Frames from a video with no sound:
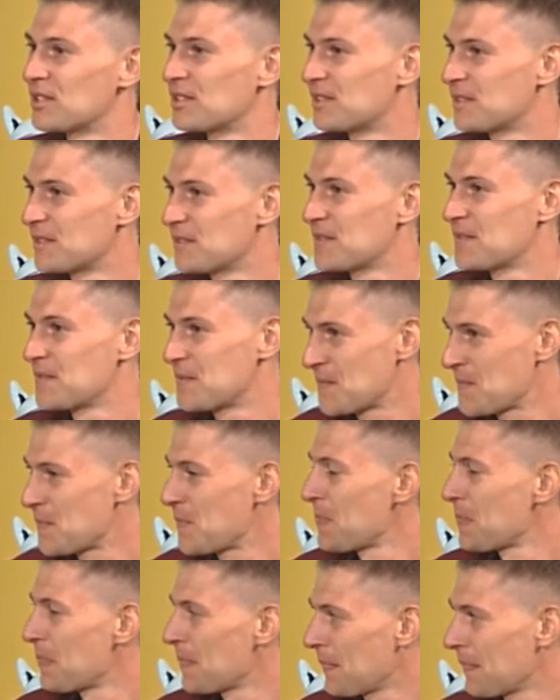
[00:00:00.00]
это овощи,
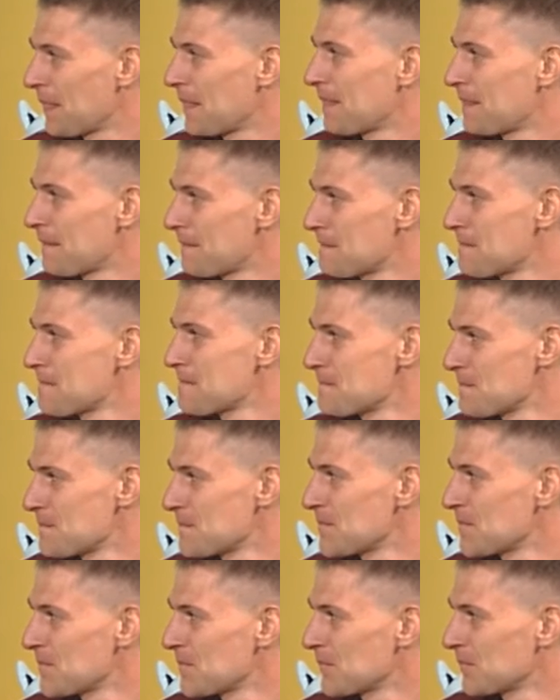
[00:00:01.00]
сушеное мясо
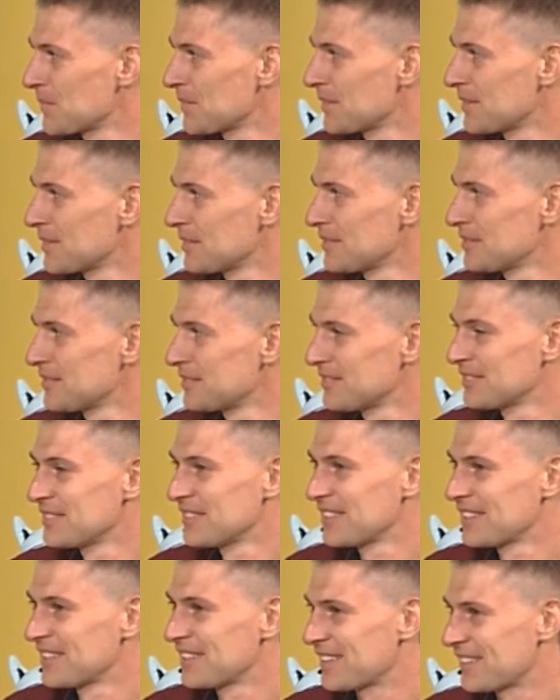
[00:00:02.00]
и заправка торчин.
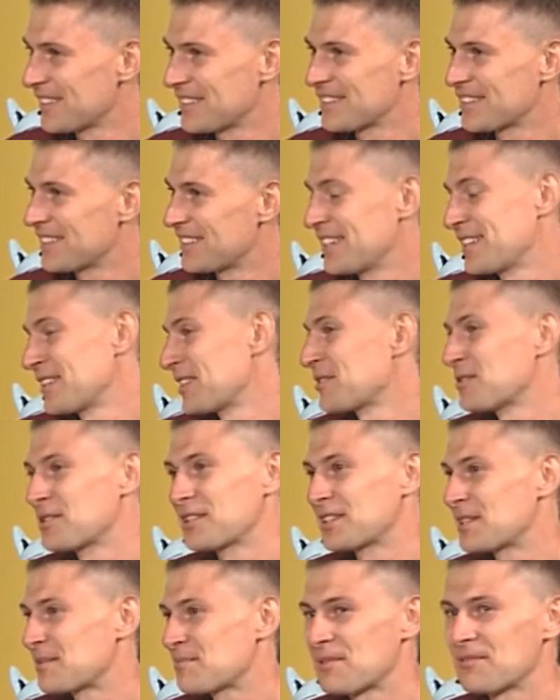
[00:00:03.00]
И это,
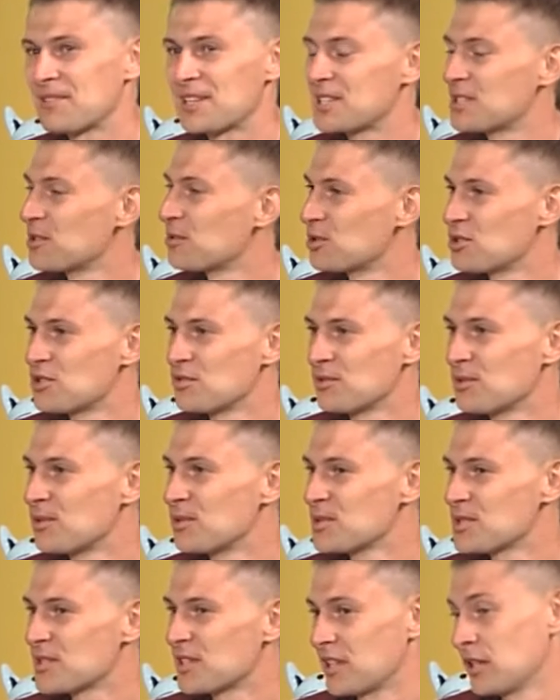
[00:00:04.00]
это, поверьте, очень
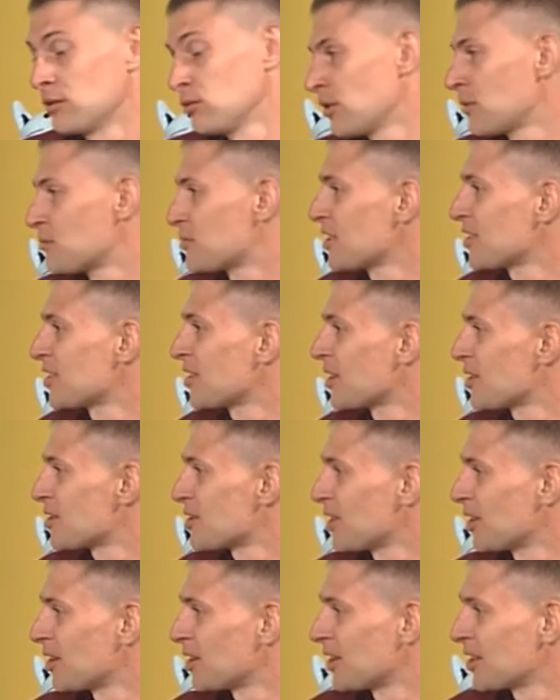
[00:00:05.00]
вкусно. И, ну, обязательно
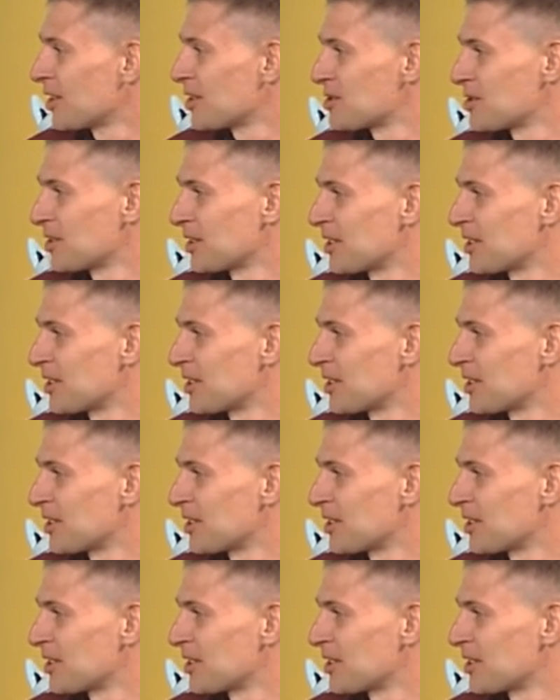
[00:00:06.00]
сало, конечно,